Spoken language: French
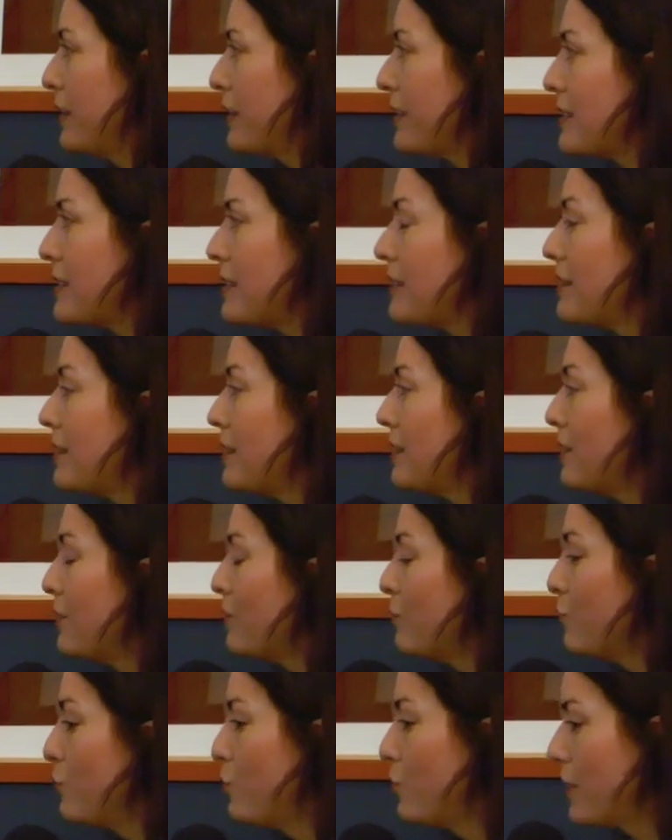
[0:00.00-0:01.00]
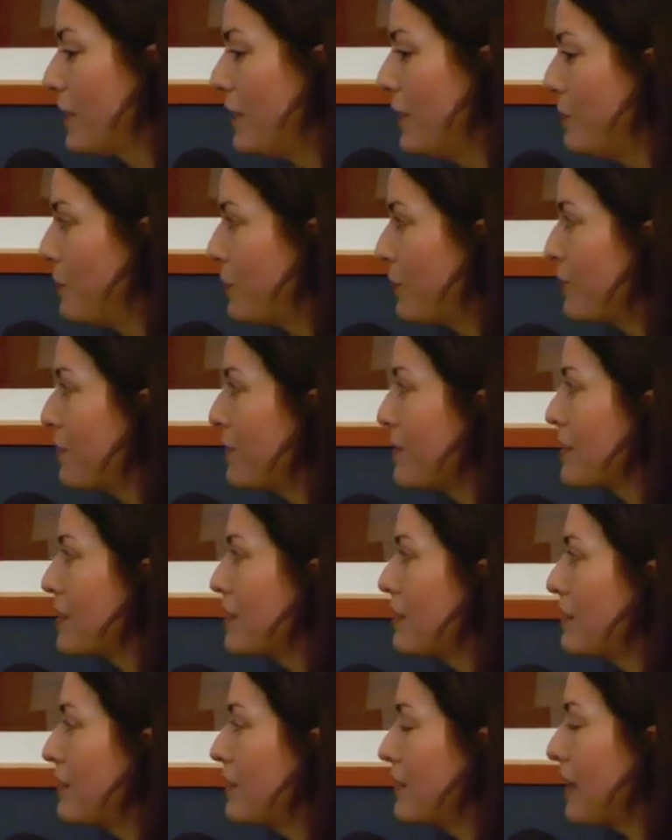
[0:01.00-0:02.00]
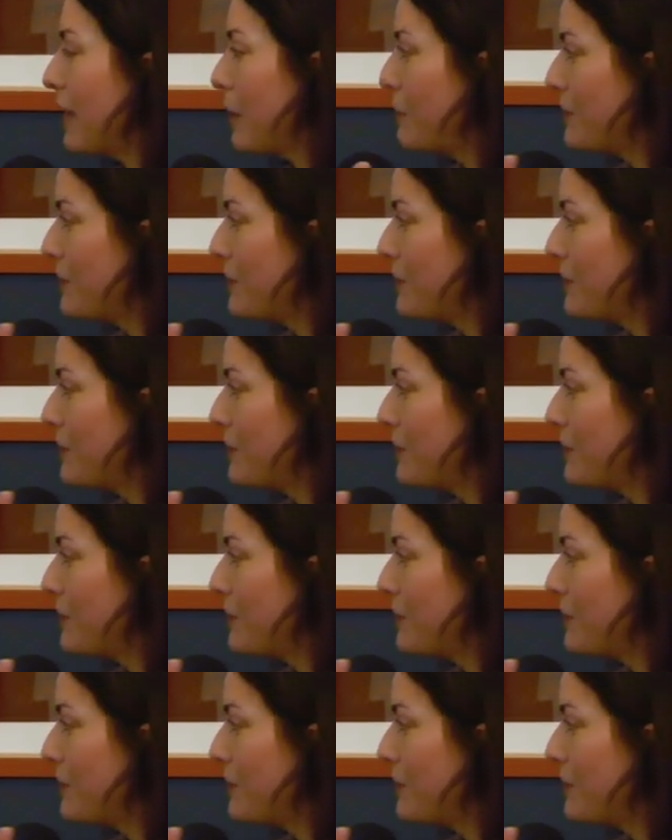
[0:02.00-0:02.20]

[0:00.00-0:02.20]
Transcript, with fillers: Et c'était du clip, c'était